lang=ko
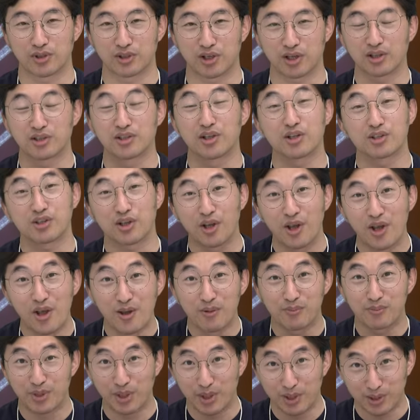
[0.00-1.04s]
제가 그 당시에
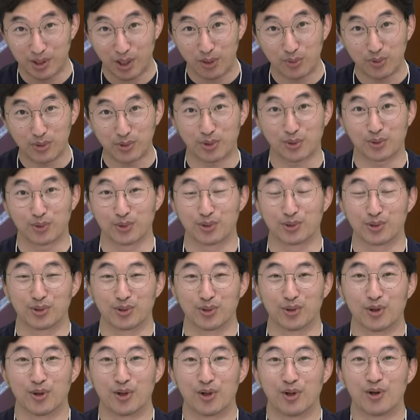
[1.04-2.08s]
비행기 타고 있었거든요.
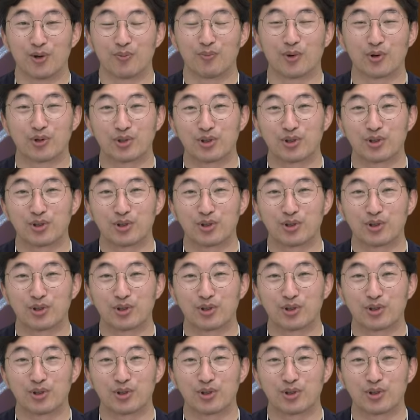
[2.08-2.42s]
뭐